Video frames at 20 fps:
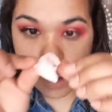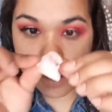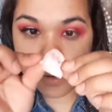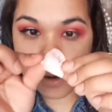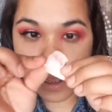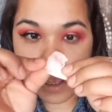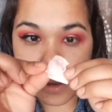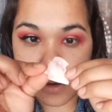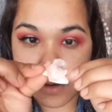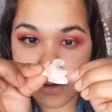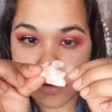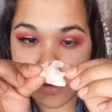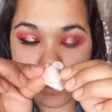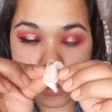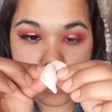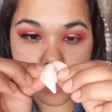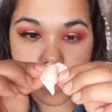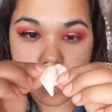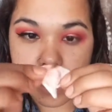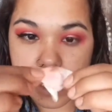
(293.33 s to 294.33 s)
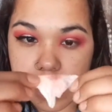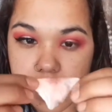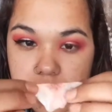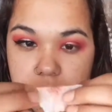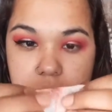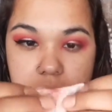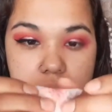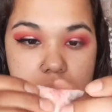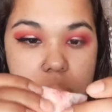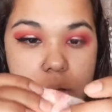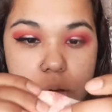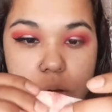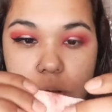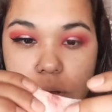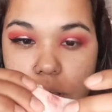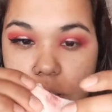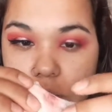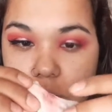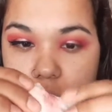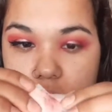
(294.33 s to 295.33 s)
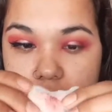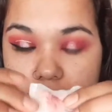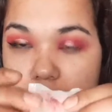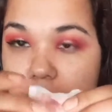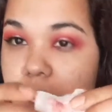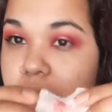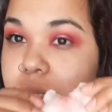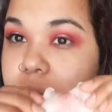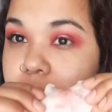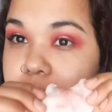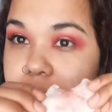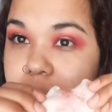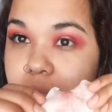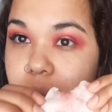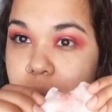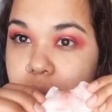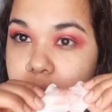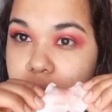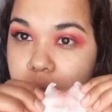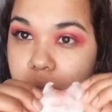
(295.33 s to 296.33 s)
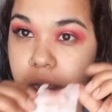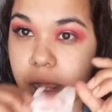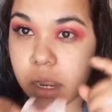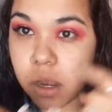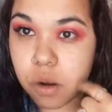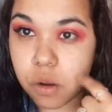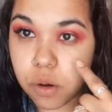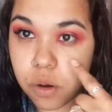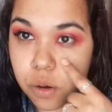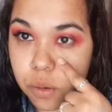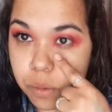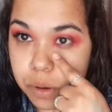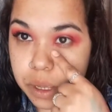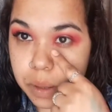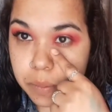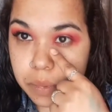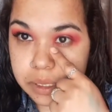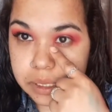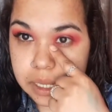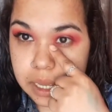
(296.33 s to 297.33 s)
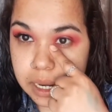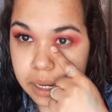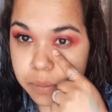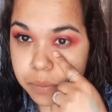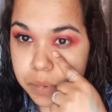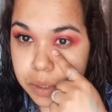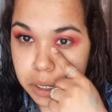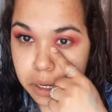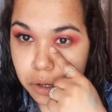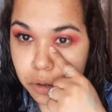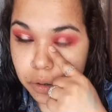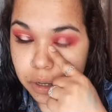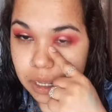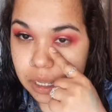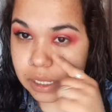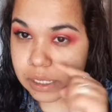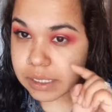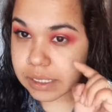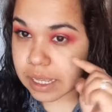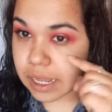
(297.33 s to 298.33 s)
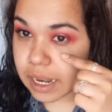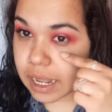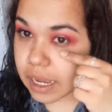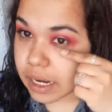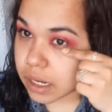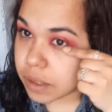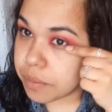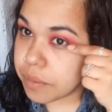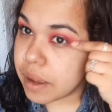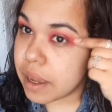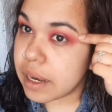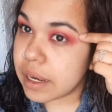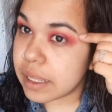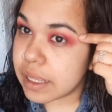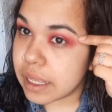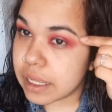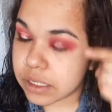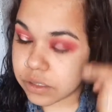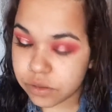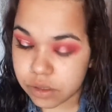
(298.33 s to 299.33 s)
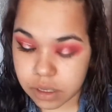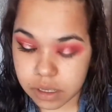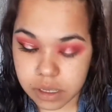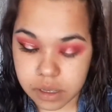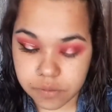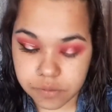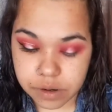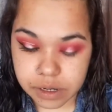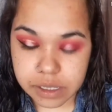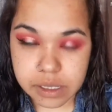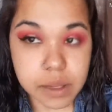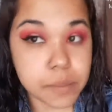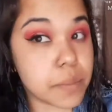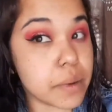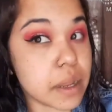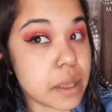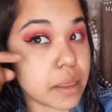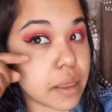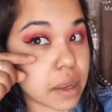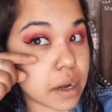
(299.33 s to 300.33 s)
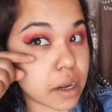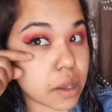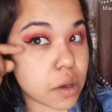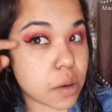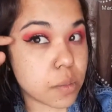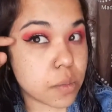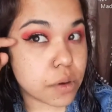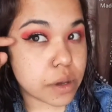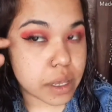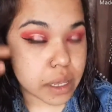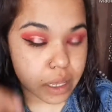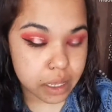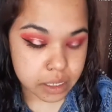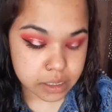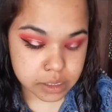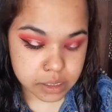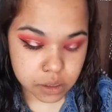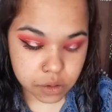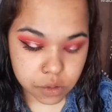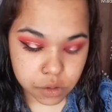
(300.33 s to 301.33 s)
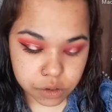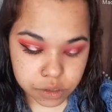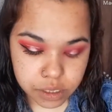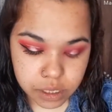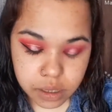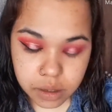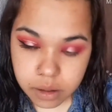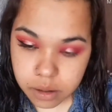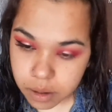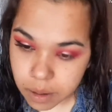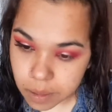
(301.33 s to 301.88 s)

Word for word: Ahora con una toallita, con lo que tú tengas, vas a limpiar el ojo. Voy a empezar a limpiar lo que es el lagrimal y esto de aquí afuera para darle como que este corte